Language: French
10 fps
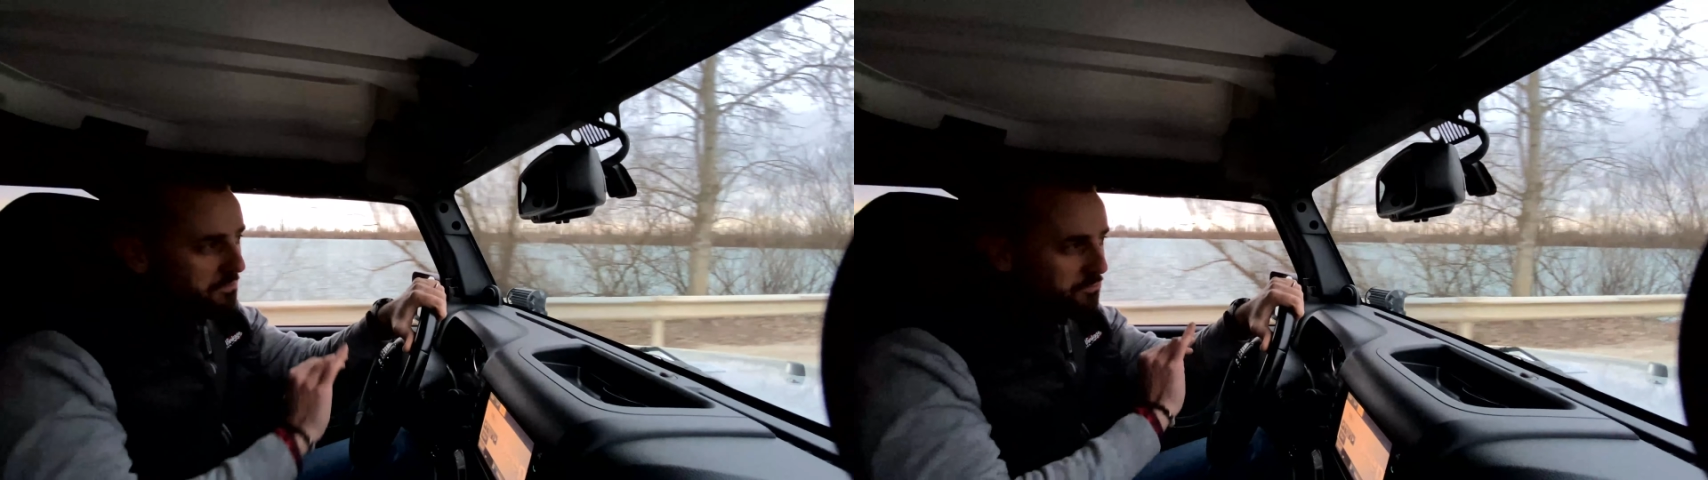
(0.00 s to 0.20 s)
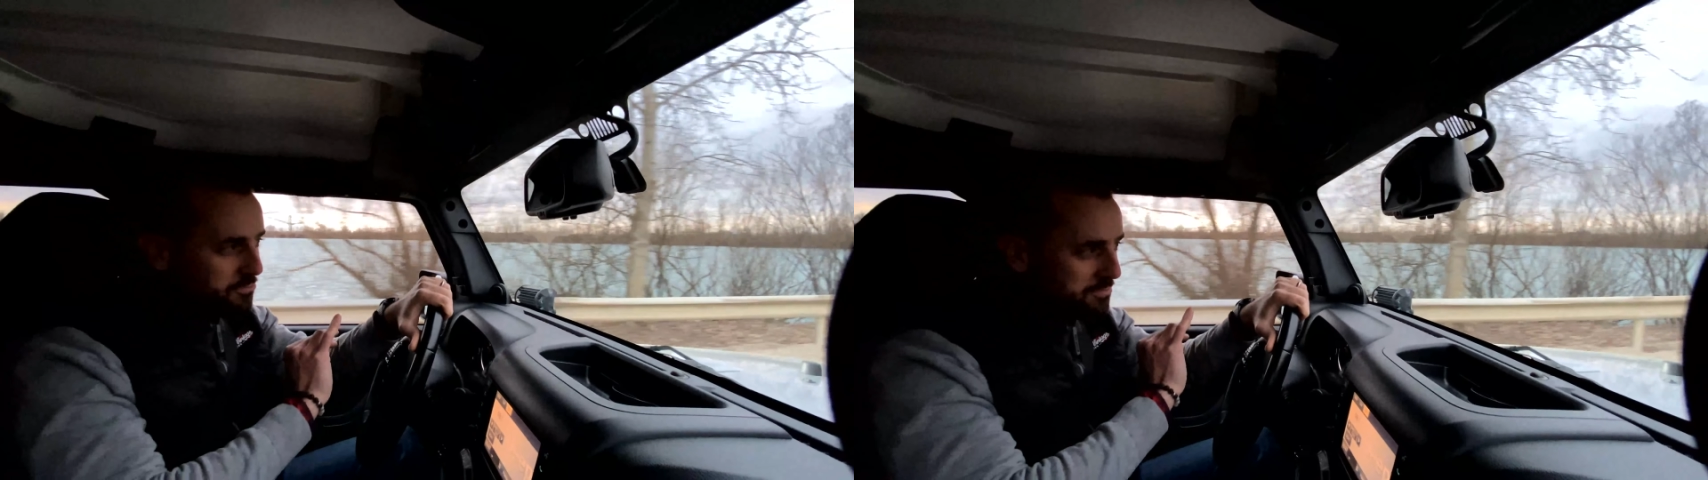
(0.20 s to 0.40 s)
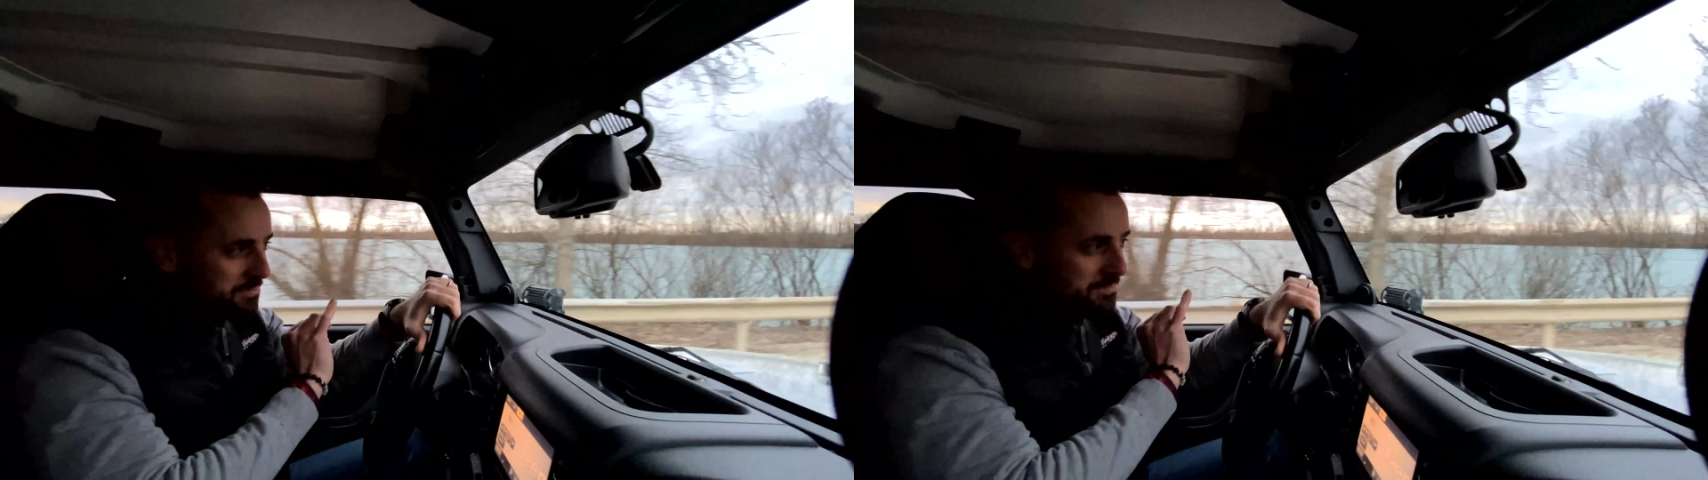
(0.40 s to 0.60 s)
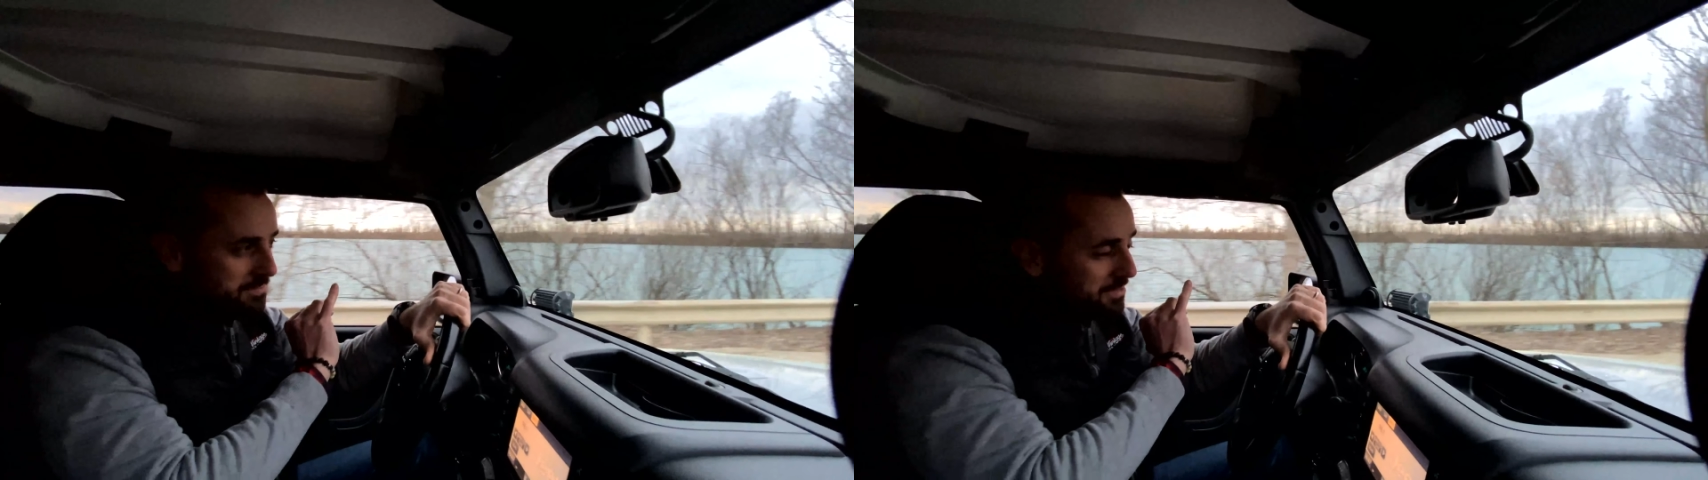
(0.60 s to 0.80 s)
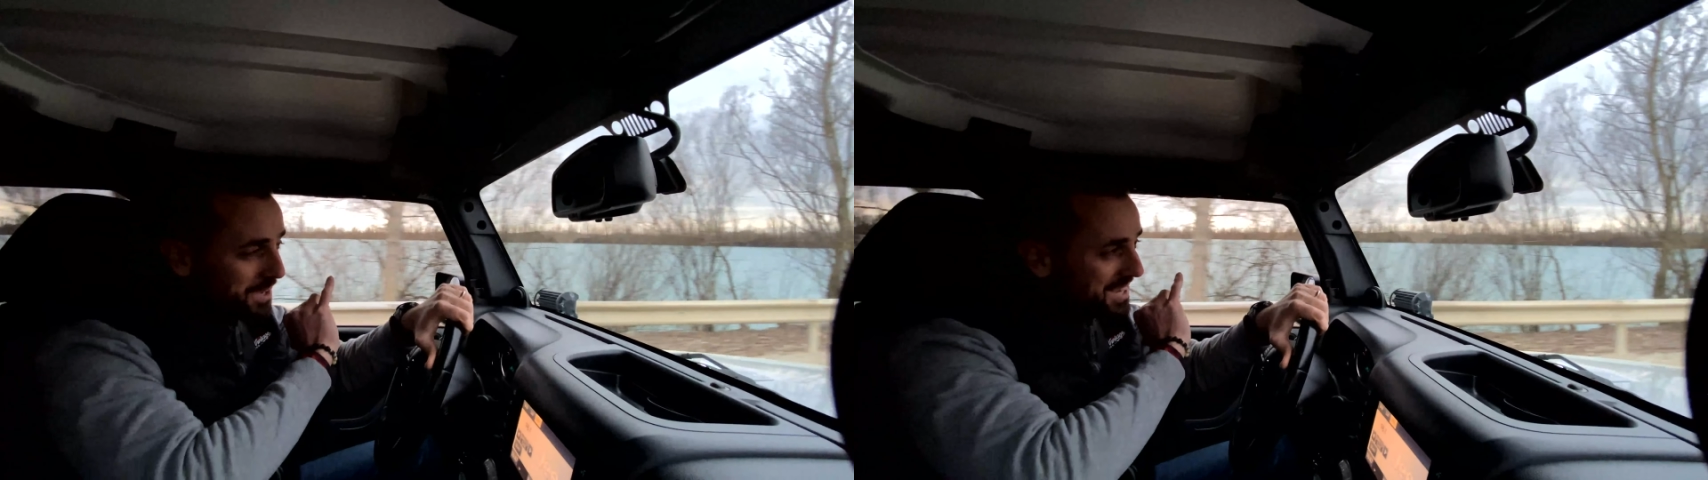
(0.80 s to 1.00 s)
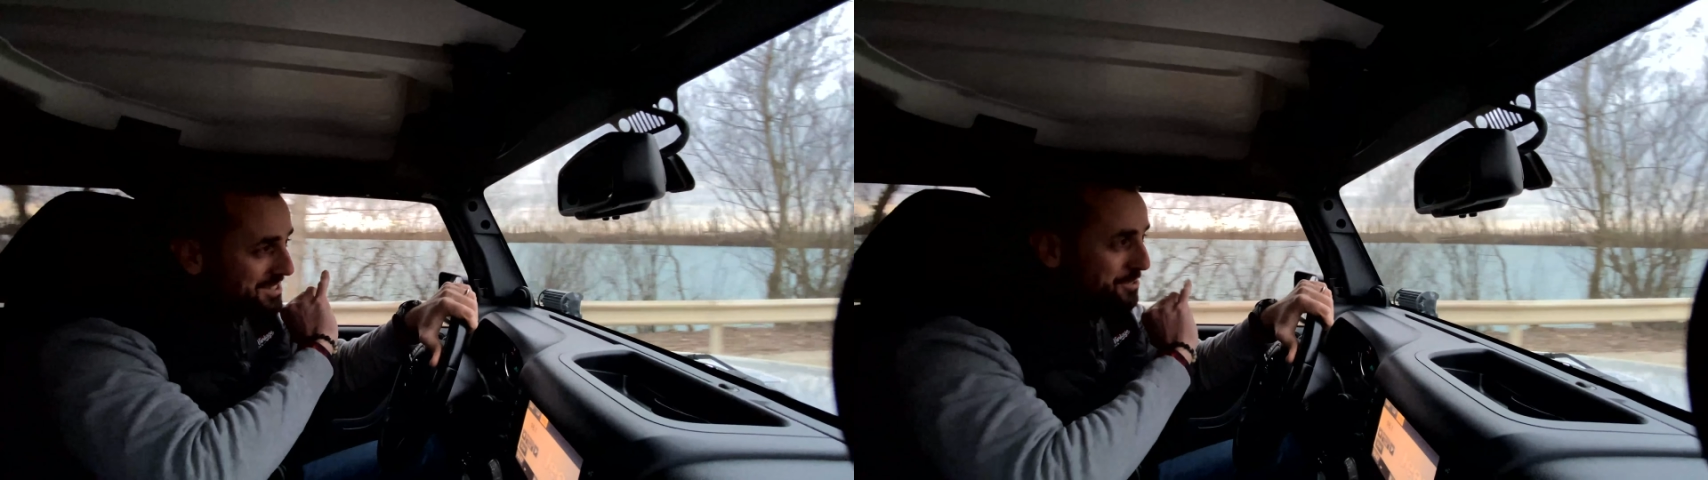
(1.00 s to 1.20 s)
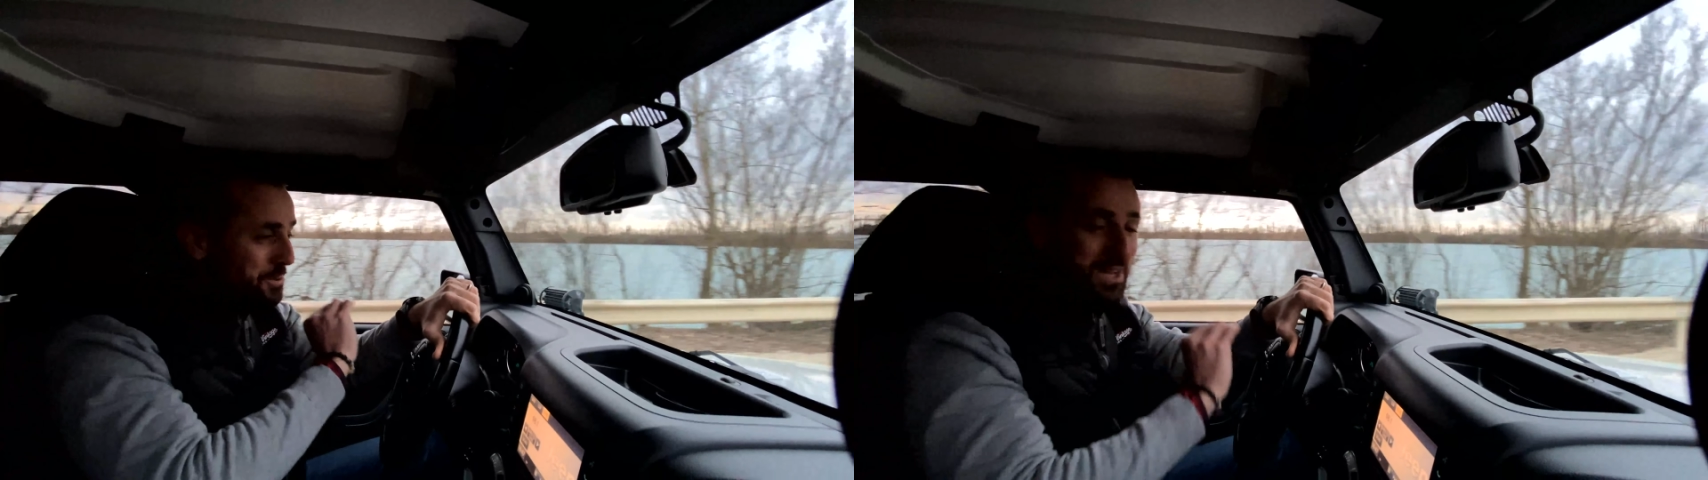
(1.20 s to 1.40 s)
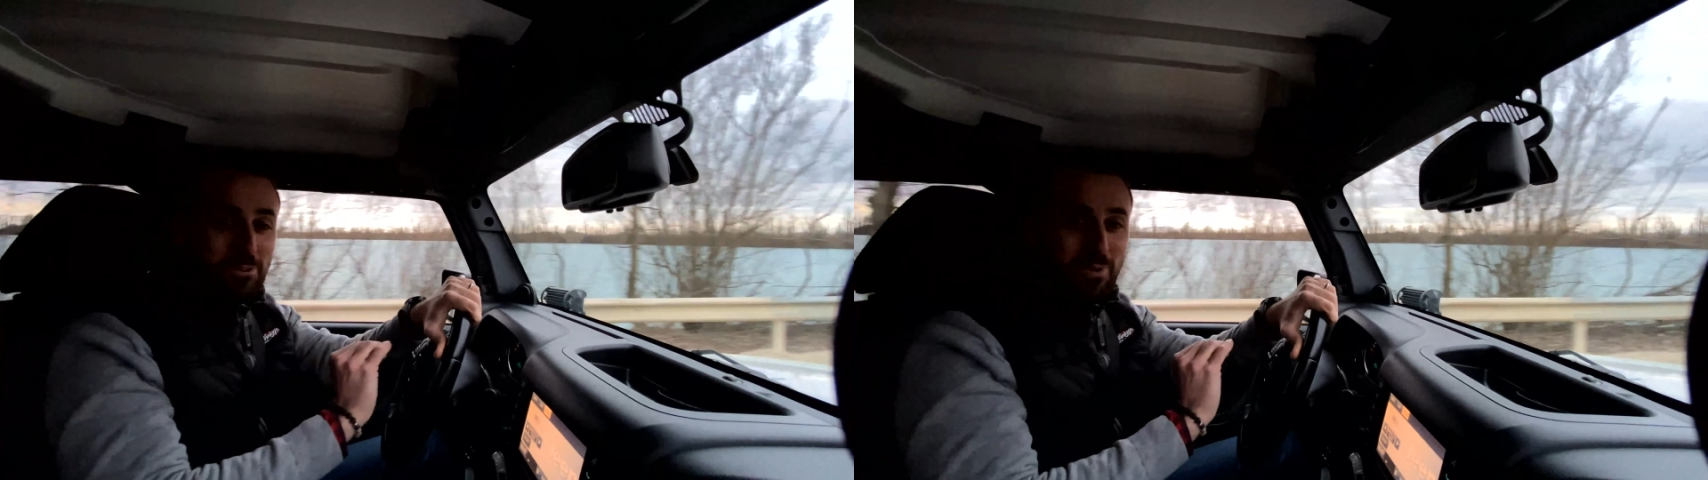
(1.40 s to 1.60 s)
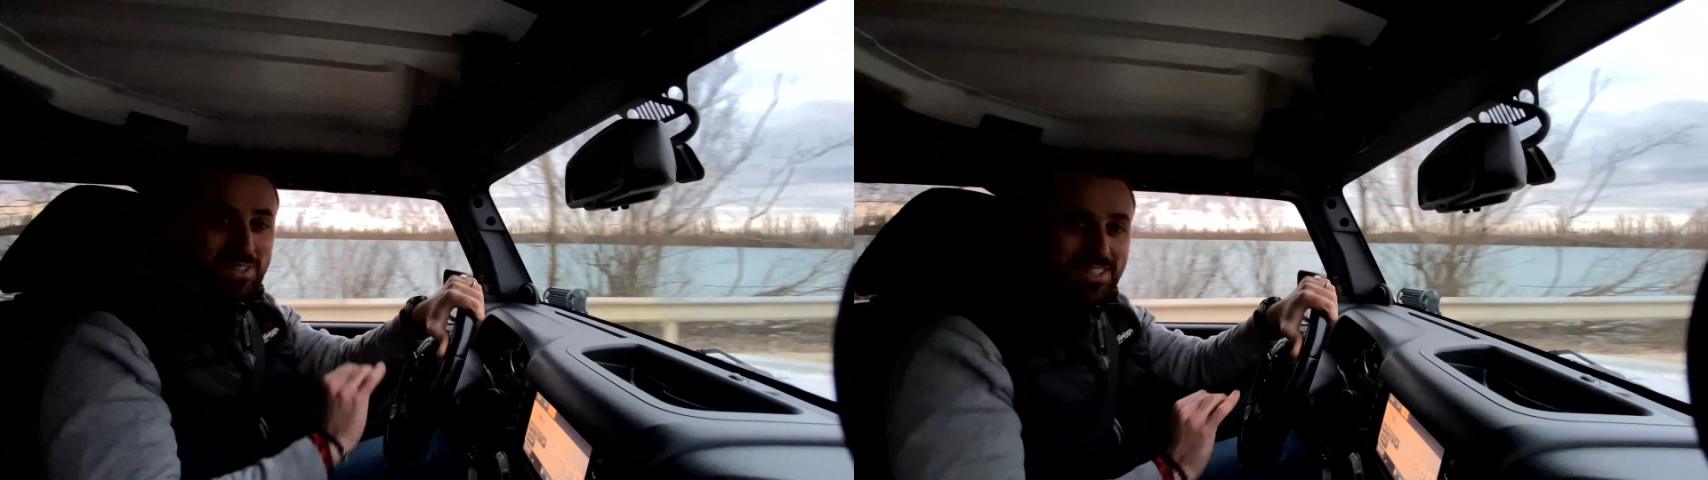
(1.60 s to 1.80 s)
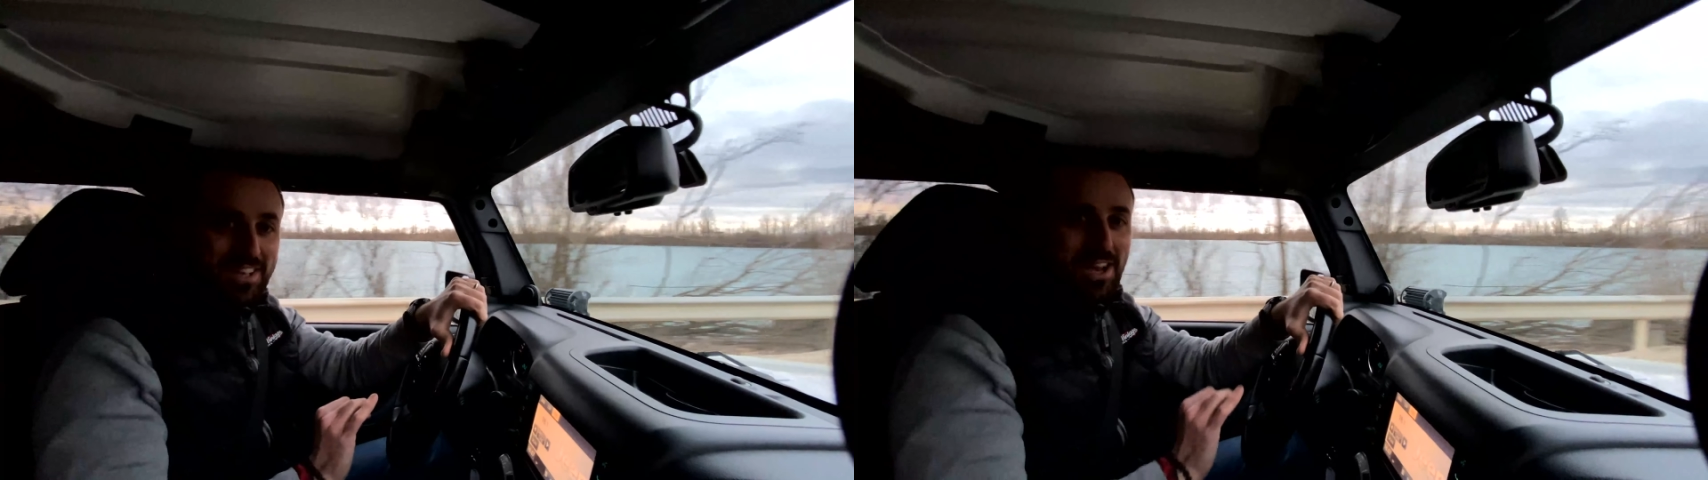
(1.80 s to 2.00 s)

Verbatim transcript: vous ne resterez coincé